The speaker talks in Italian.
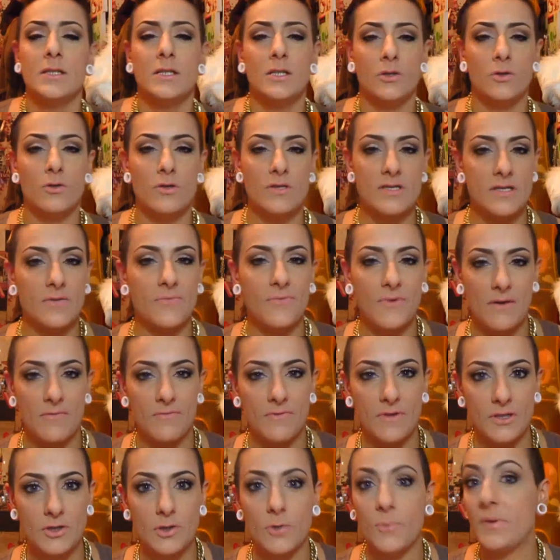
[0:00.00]
Non si fa
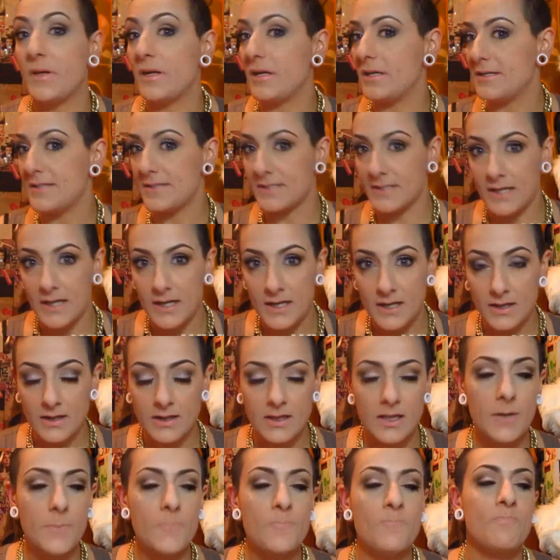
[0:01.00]
video per gli
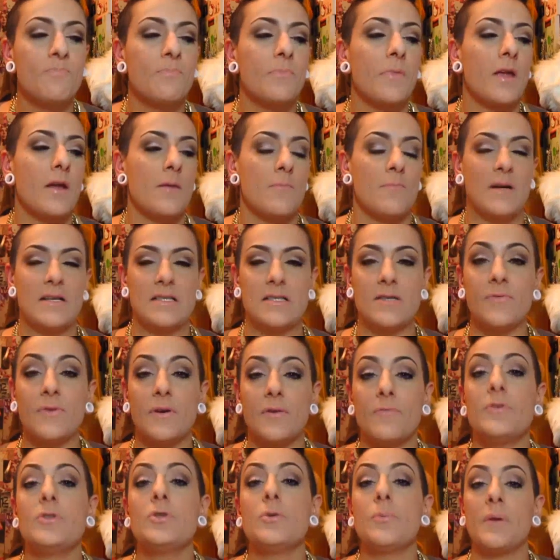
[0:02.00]
iscritti, ma si fa
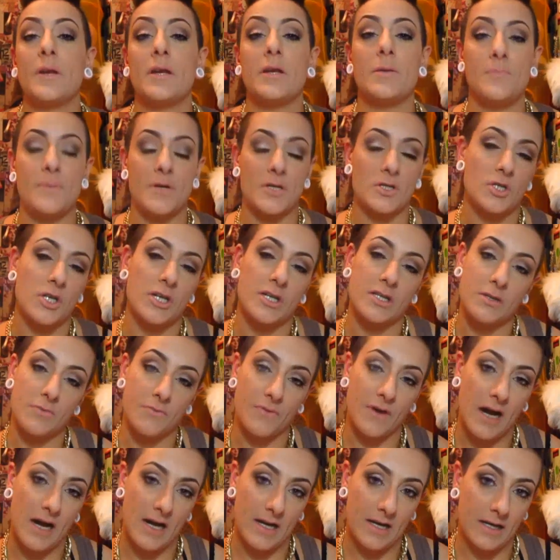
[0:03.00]
video per il piacere di
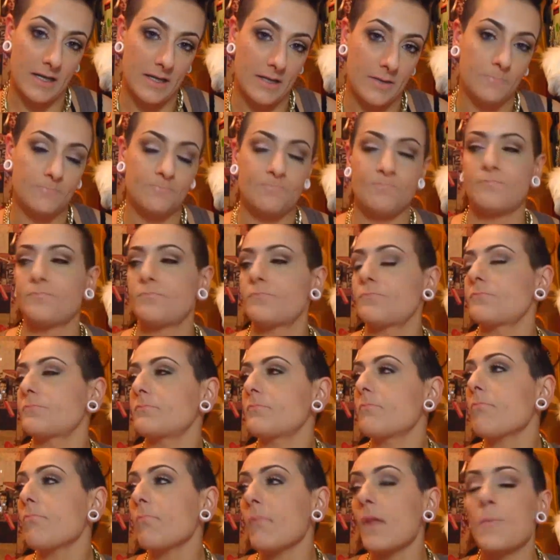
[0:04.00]
farli
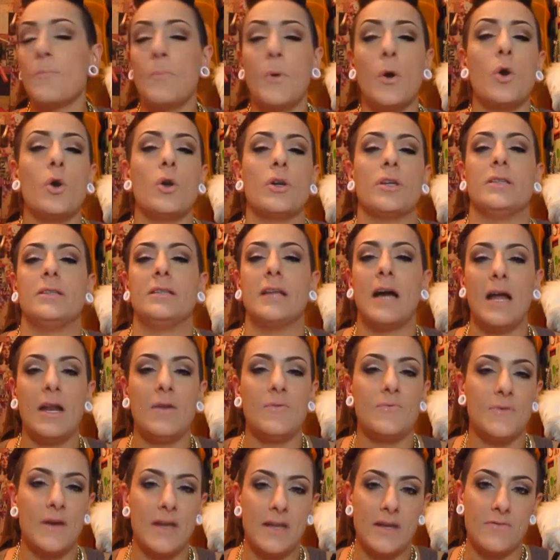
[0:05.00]
poi
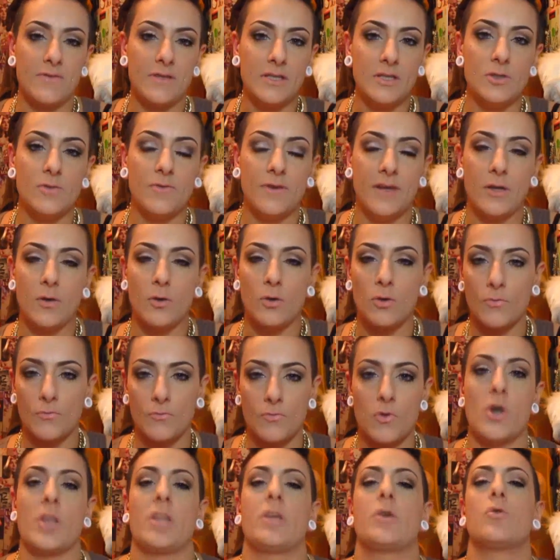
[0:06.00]
dal fare video vengono
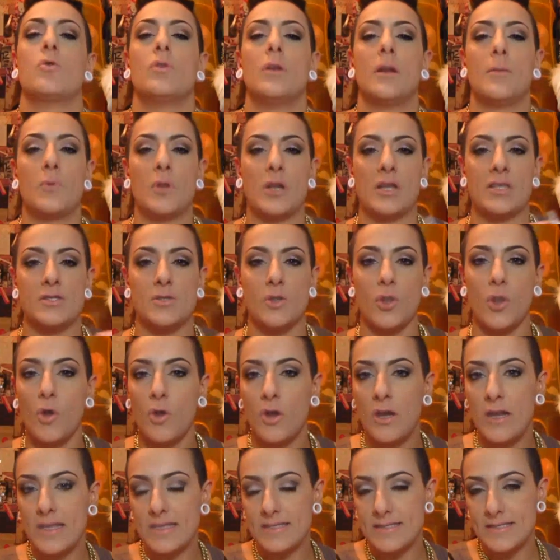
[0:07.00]
fuori collaborazioni
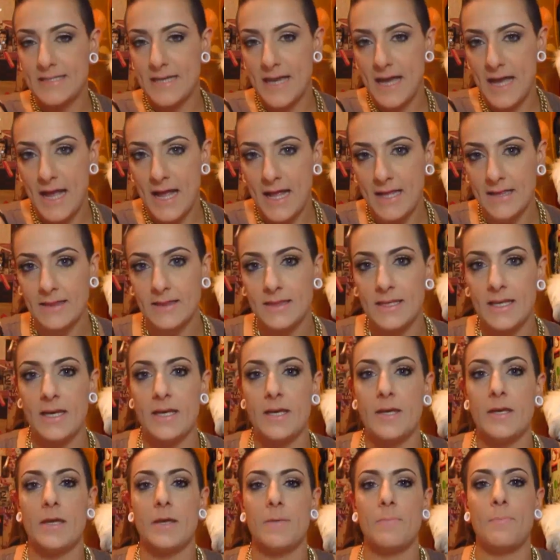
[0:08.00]
con le
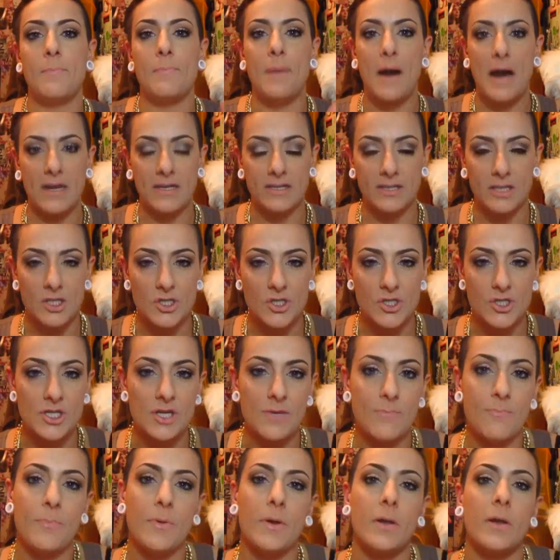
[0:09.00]
aziende,
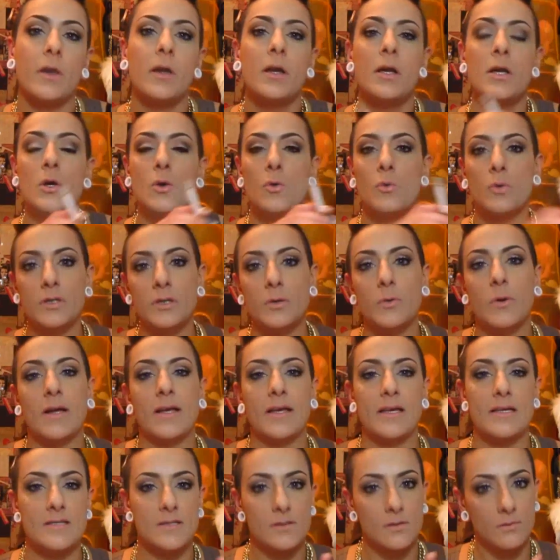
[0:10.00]
partnership, quindi
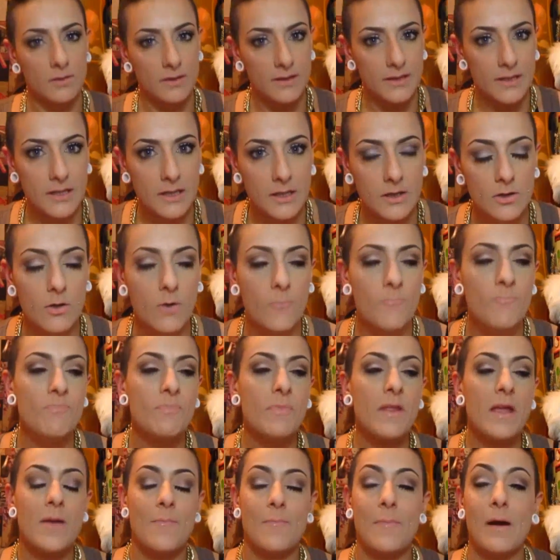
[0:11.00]
qualche soldino,
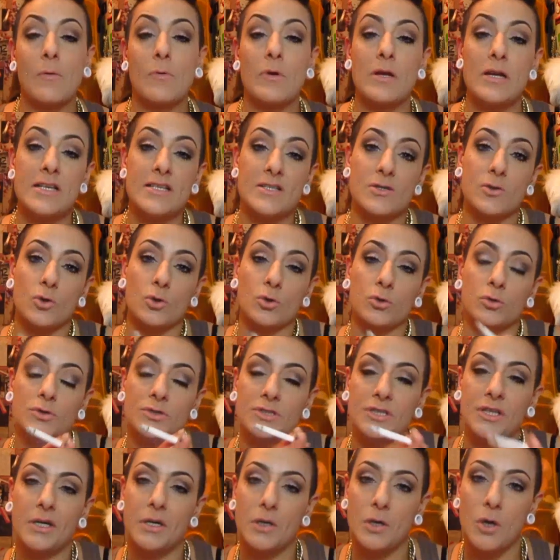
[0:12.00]
ma quelle sono
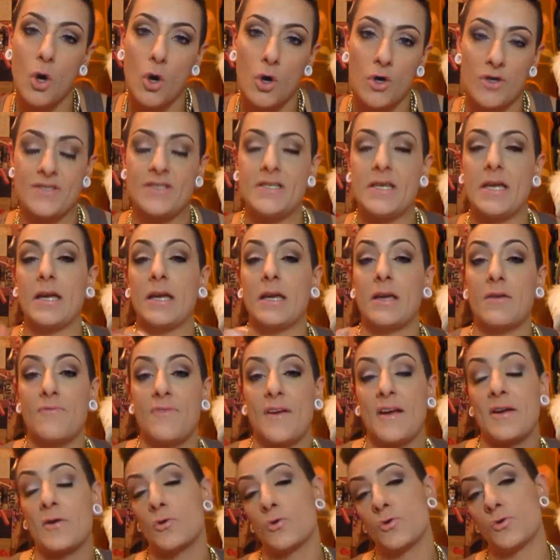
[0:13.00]
tutte cose che
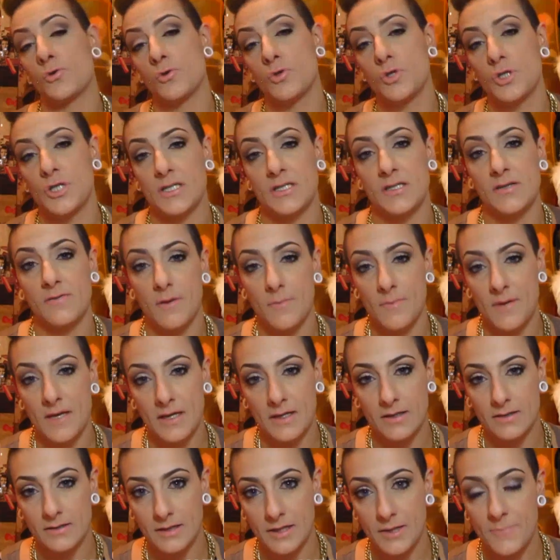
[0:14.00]
vengono
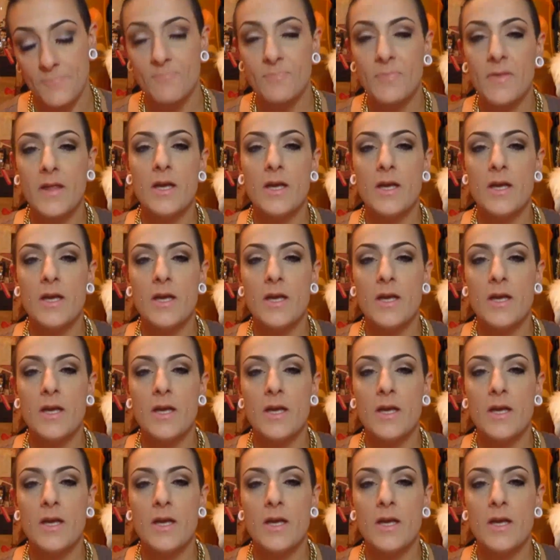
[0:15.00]
successivamente.